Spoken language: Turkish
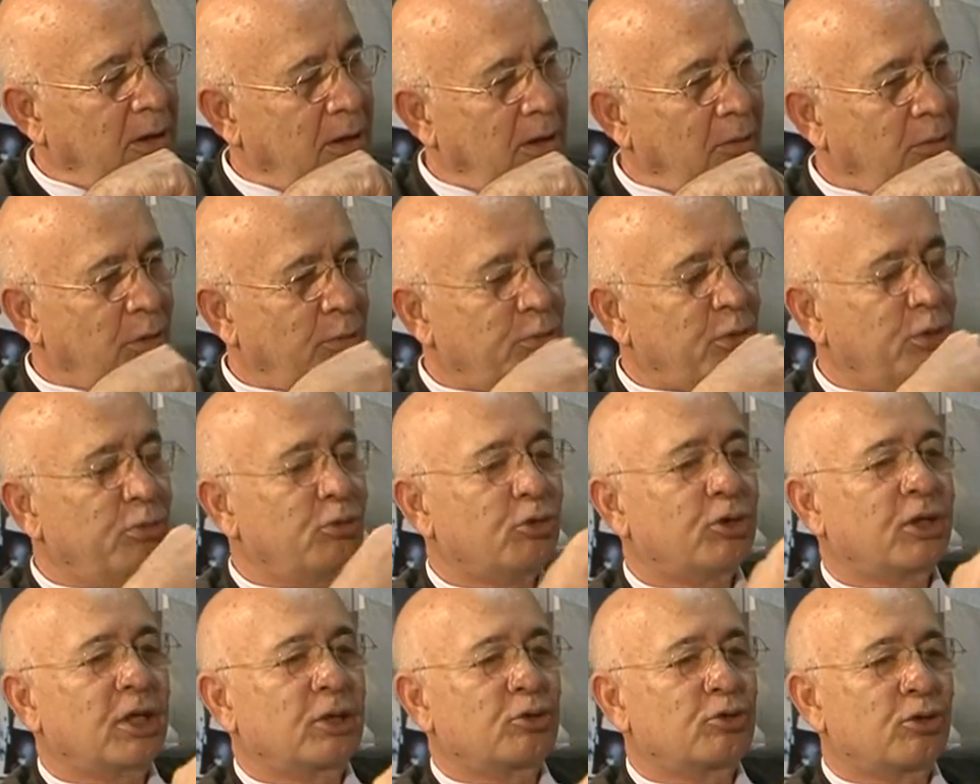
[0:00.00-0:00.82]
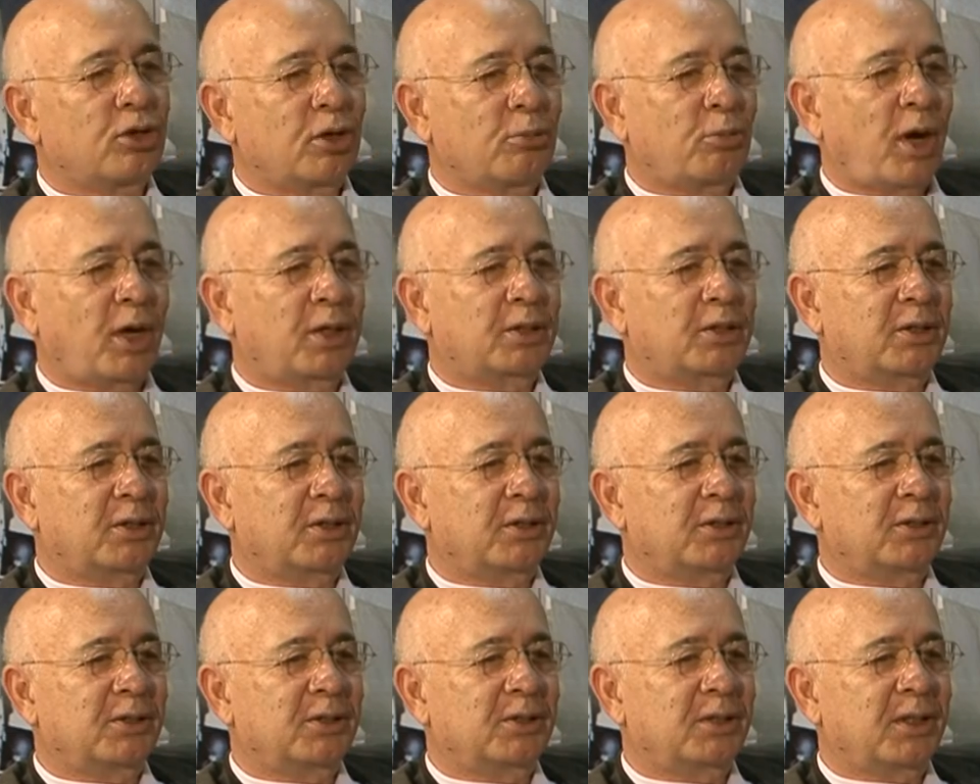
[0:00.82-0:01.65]
Ama bir müddet sonra
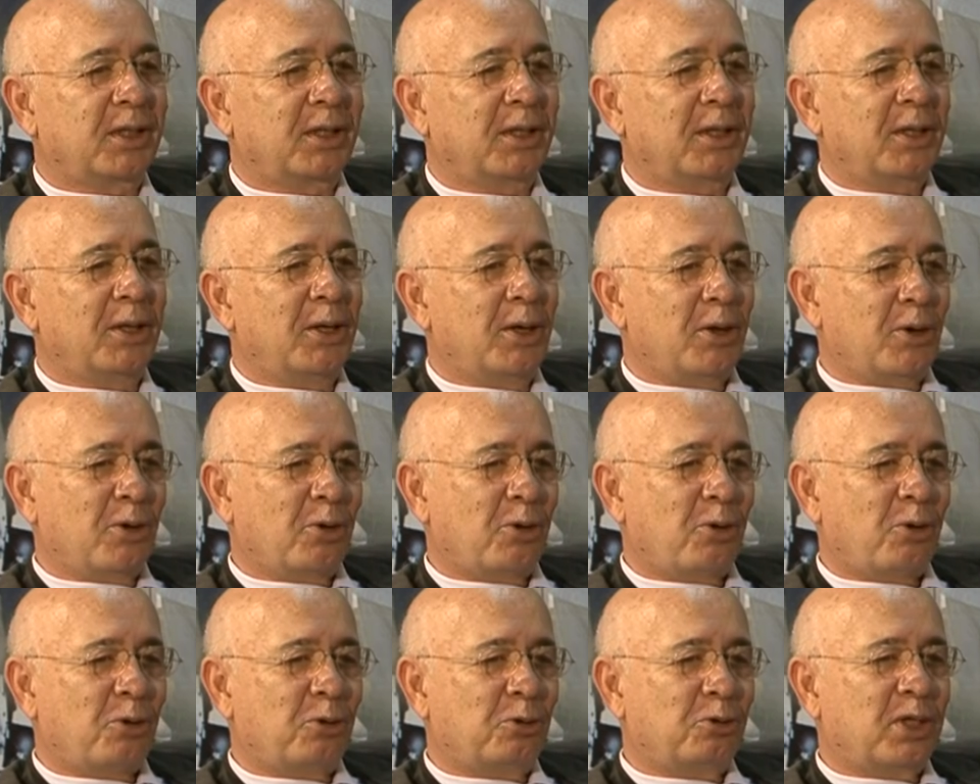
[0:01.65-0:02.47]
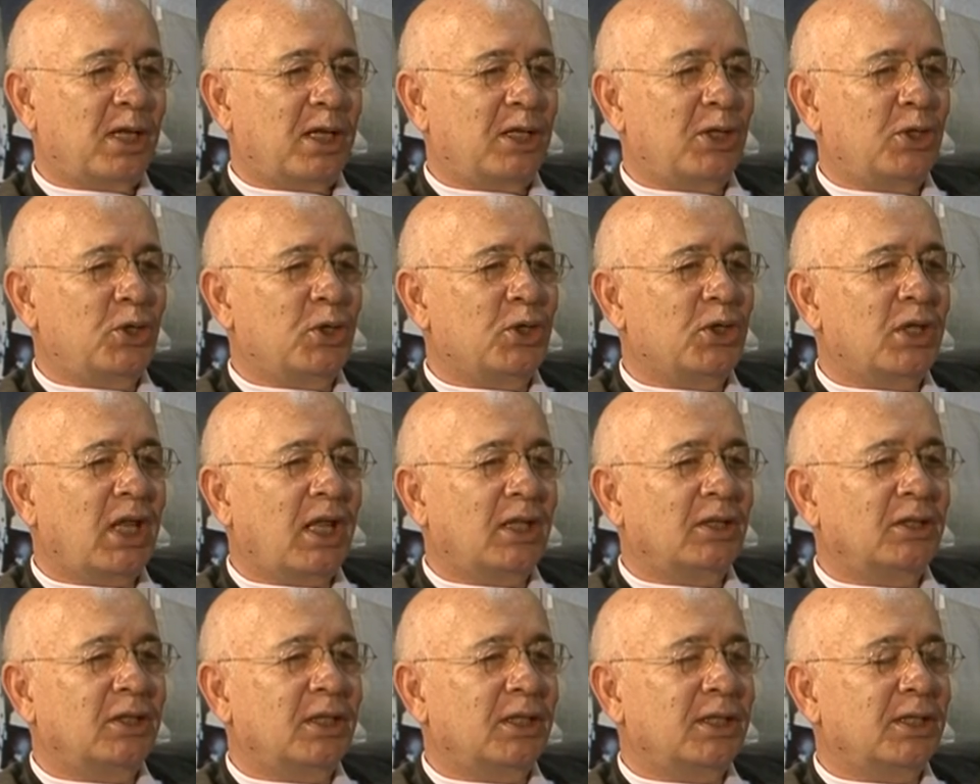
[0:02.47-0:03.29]
baktığınızda Onda
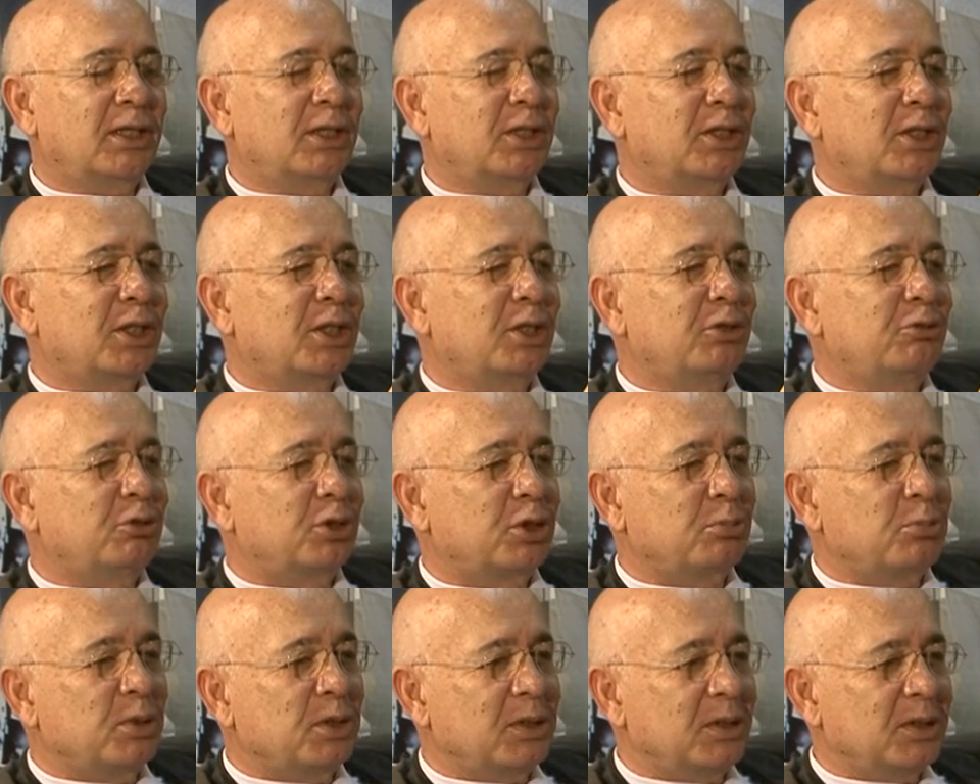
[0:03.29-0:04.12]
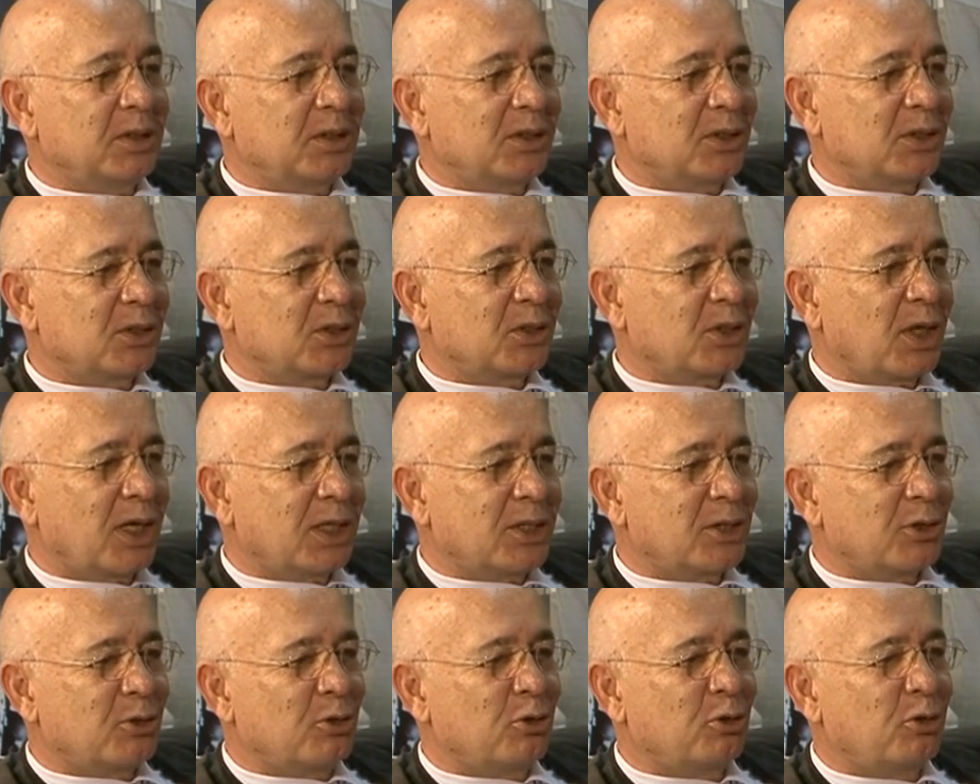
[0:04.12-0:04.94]
yılanların kıvrımı,
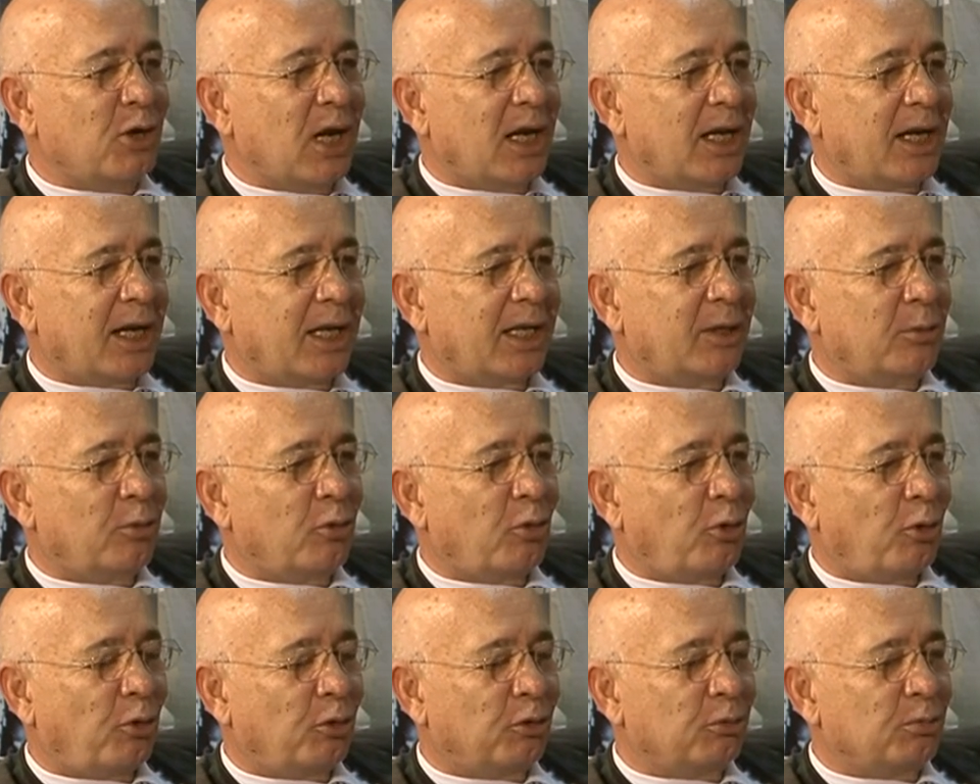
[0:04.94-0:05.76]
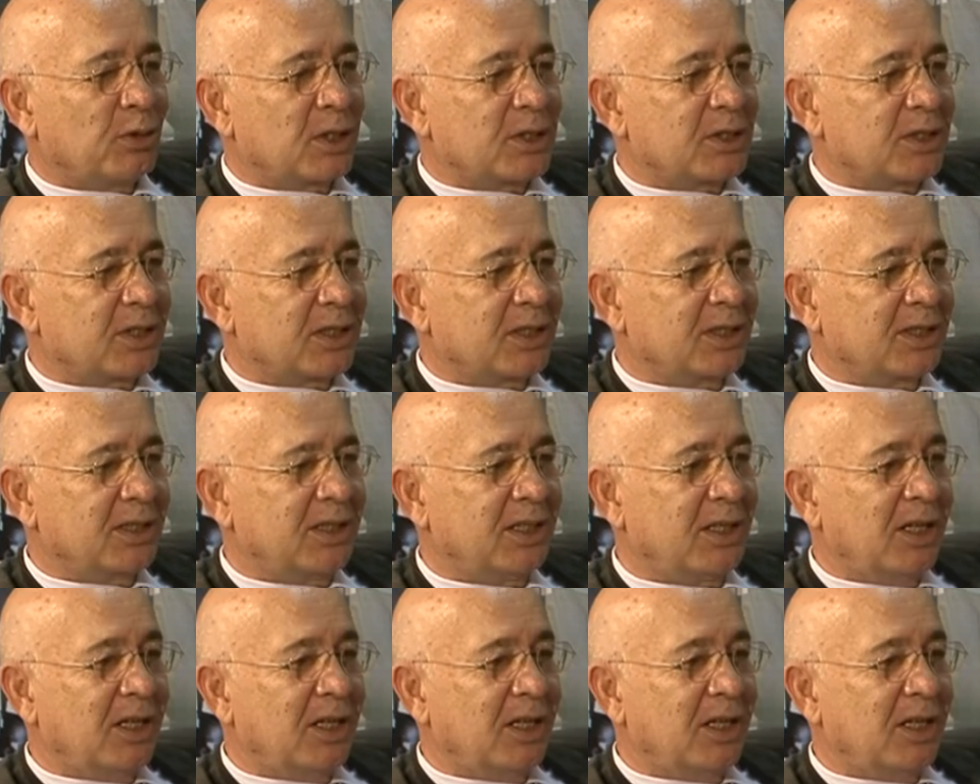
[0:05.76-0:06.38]
saç lüleri gibi olması,